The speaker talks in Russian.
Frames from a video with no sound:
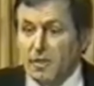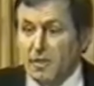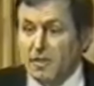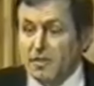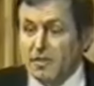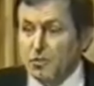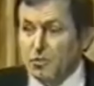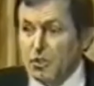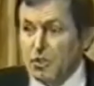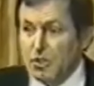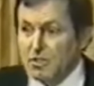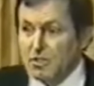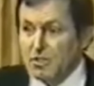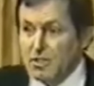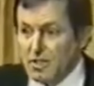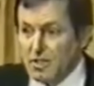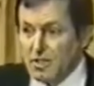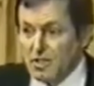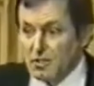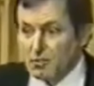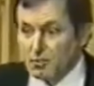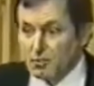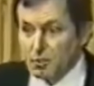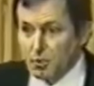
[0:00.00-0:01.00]
Вы посмотрите, у
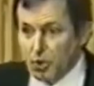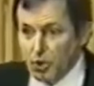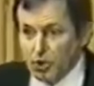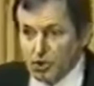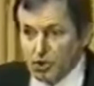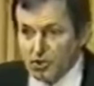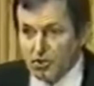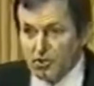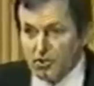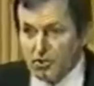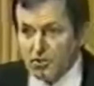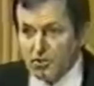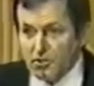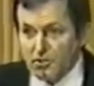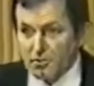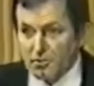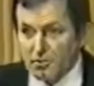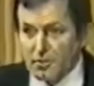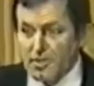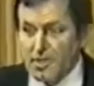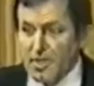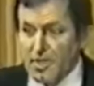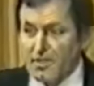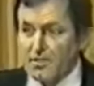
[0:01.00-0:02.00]
нас блок
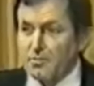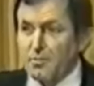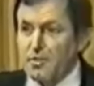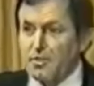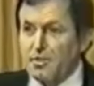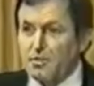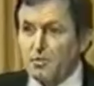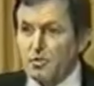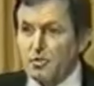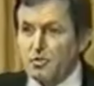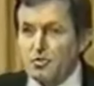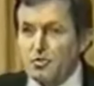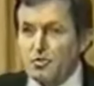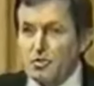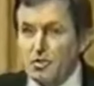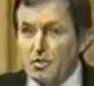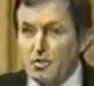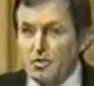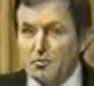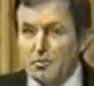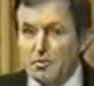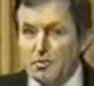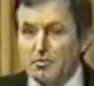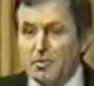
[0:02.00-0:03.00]
в материальном
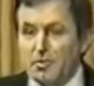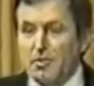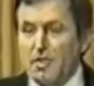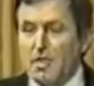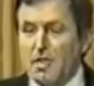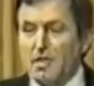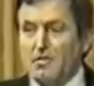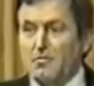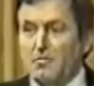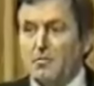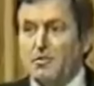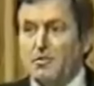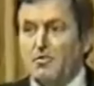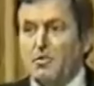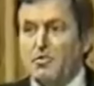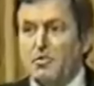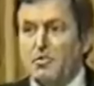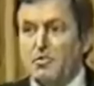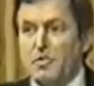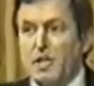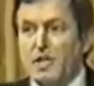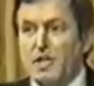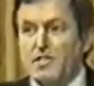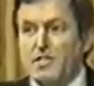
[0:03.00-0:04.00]
производстве. Материальное
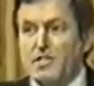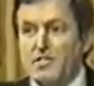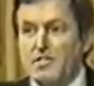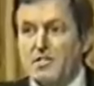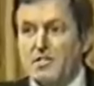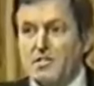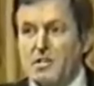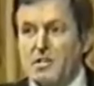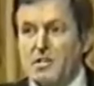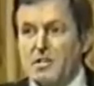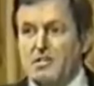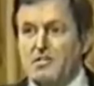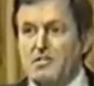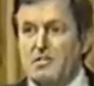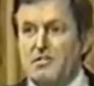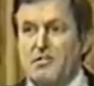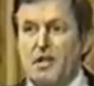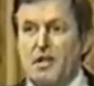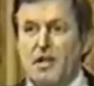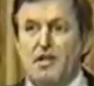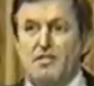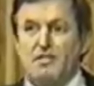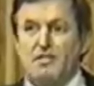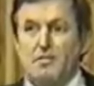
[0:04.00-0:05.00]
производство дальше
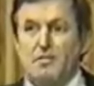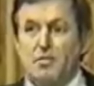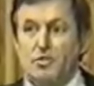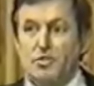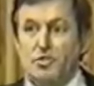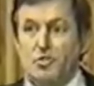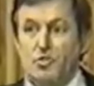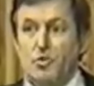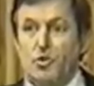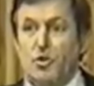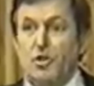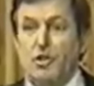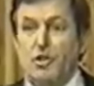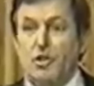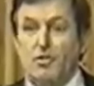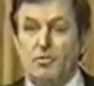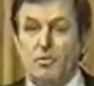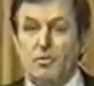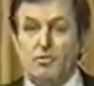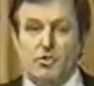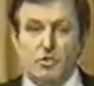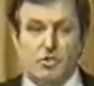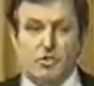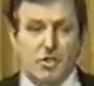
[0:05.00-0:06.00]
не развивается.
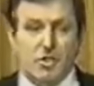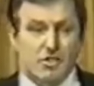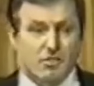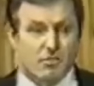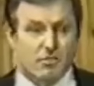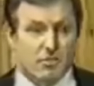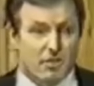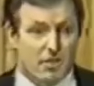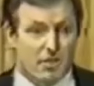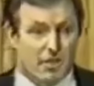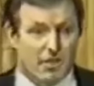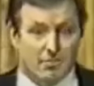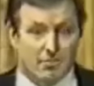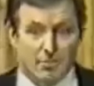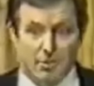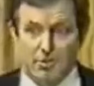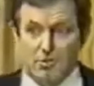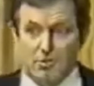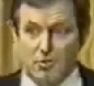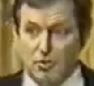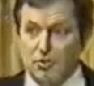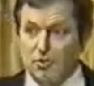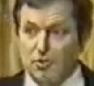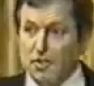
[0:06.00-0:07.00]
Почему? Потому что наше
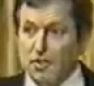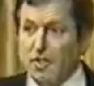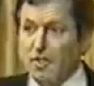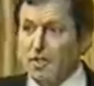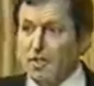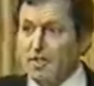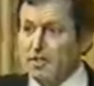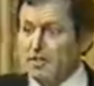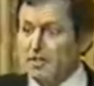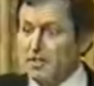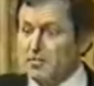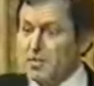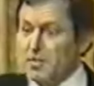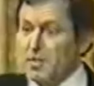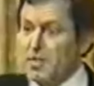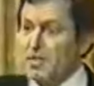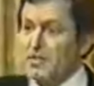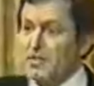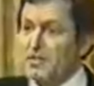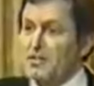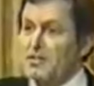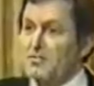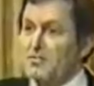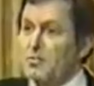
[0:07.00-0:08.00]
материальное производство –
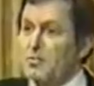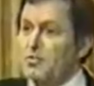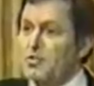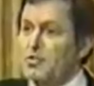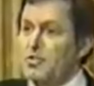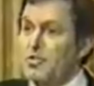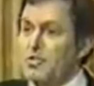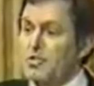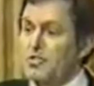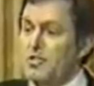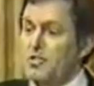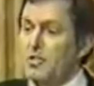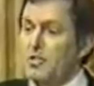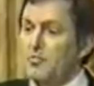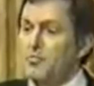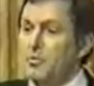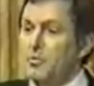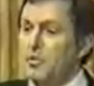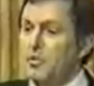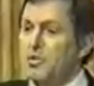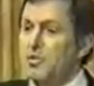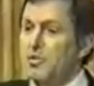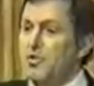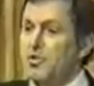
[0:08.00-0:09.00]
это механизм
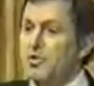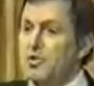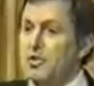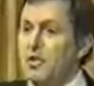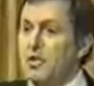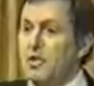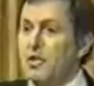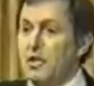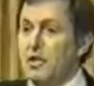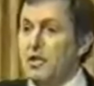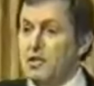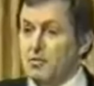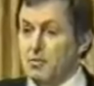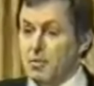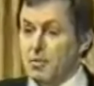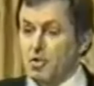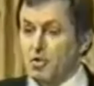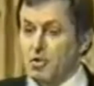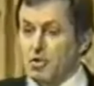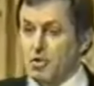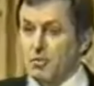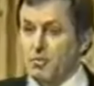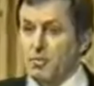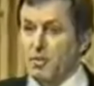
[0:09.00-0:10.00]
уничтожения природы.
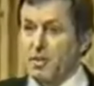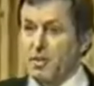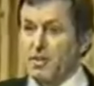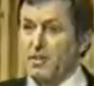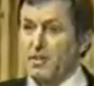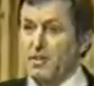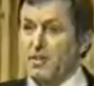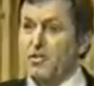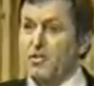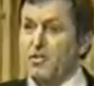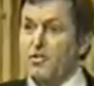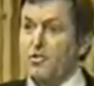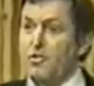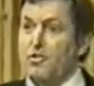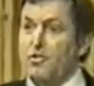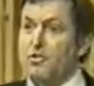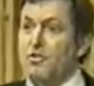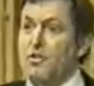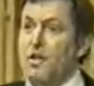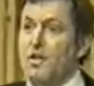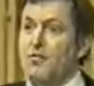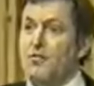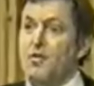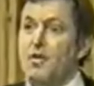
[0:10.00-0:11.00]
И природа
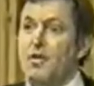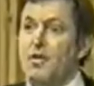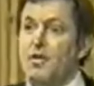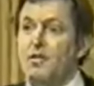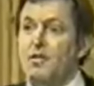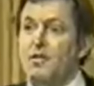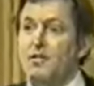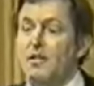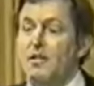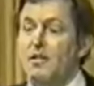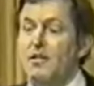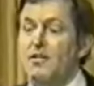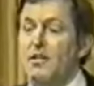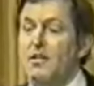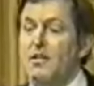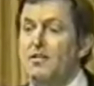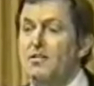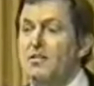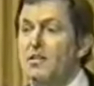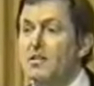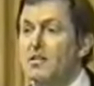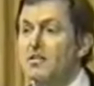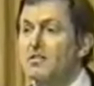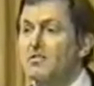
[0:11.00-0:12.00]
блокирует нам
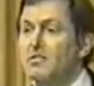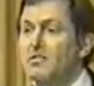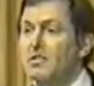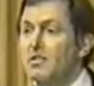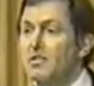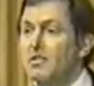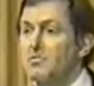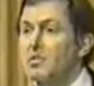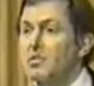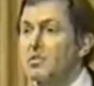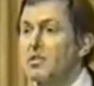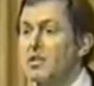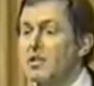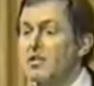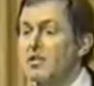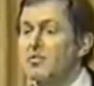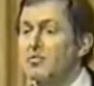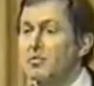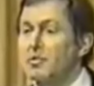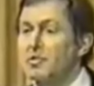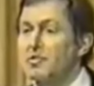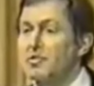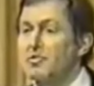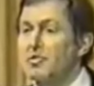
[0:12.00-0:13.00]
дальнейшее развитие
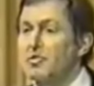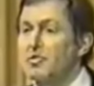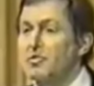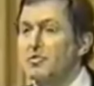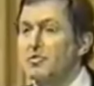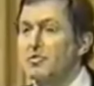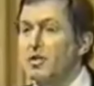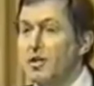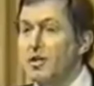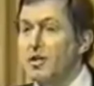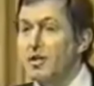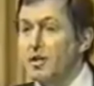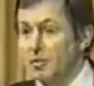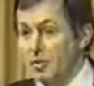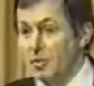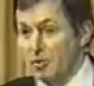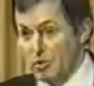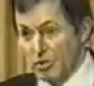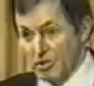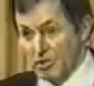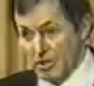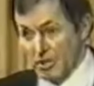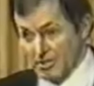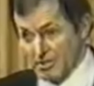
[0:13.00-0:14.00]
материального производства.
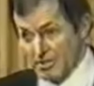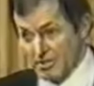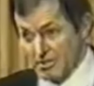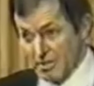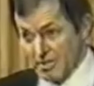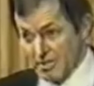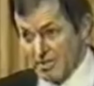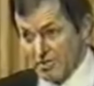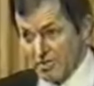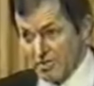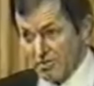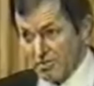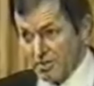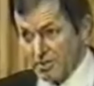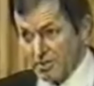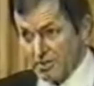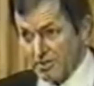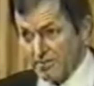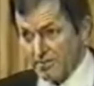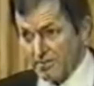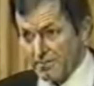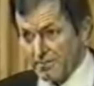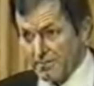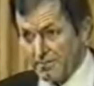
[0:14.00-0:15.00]
Мы только не
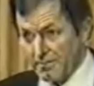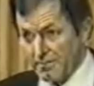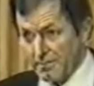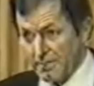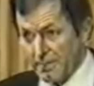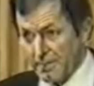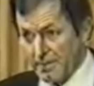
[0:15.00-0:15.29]
осознаем это.